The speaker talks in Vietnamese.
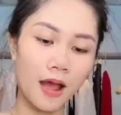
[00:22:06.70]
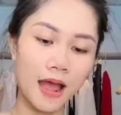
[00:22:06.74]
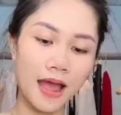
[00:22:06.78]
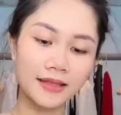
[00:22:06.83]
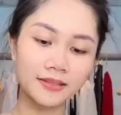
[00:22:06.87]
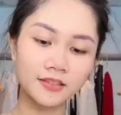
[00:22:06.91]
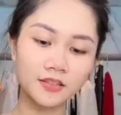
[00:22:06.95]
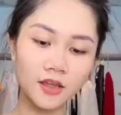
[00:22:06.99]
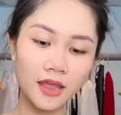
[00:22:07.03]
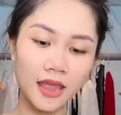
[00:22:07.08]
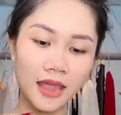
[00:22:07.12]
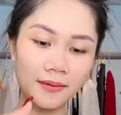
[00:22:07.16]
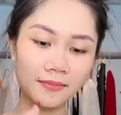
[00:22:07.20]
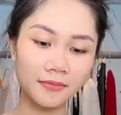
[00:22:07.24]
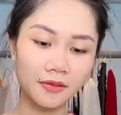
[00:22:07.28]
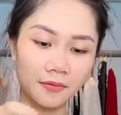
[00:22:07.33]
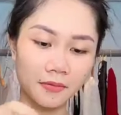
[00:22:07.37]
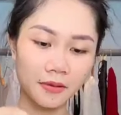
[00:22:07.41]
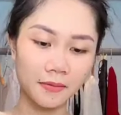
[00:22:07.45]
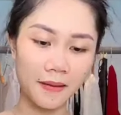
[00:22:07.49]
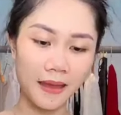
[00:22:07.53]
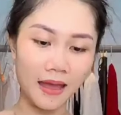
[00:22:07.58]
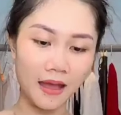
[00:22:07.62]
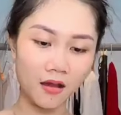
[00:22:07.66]
Đồng hoa cho
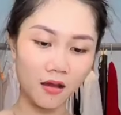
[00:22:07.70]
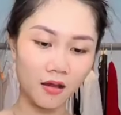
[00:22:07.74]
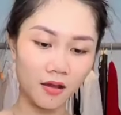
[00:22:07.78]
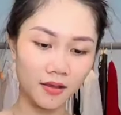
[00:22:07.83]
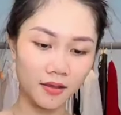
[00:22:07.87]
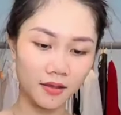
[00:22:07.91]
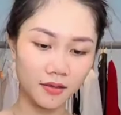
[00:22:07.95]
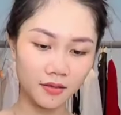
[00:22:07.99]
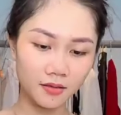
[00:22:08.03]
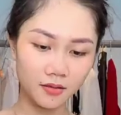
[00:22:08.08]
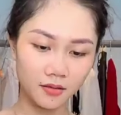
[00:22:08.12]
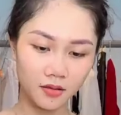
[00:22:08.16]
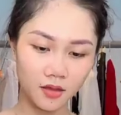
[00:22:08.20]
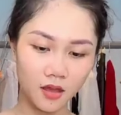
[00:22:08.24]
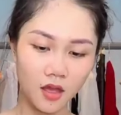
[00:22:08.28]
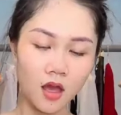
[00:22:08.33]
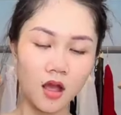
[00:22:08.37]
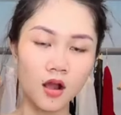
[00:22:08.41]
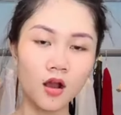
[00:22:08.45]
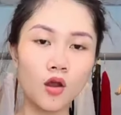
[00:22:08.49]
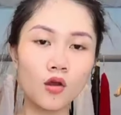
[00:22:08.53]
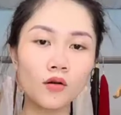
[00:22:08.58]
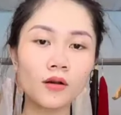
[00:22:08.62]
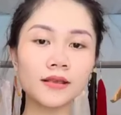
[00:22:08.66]
em nha mấy bà ơi
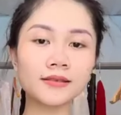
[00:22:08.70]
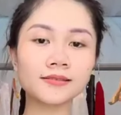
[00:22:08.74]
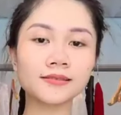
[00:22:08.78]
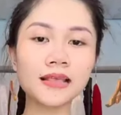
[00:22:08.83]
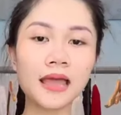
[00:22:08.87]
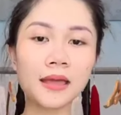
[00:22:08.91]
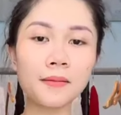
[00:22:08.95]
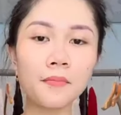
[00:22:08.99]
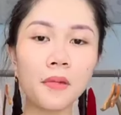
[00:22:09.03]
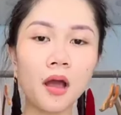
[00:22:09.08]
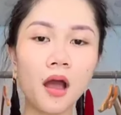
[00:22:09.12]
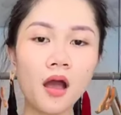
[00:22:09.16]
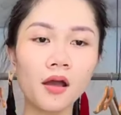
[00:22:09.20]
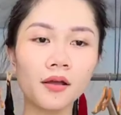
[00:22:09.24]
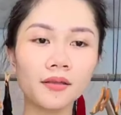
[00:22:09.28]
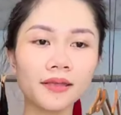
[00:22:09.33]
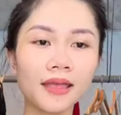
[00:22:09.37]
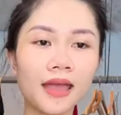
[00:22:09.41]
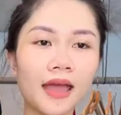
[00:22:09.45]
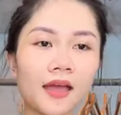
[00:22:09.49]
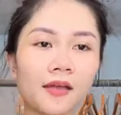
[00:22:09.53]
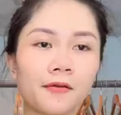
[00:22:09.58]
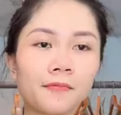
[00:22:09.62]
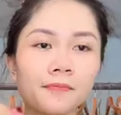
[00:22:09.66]
Con này
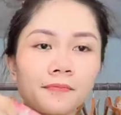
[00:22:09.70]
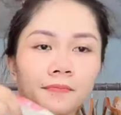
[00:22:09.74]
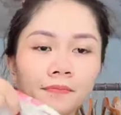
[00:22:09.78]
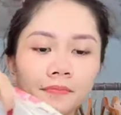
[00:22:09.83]
size M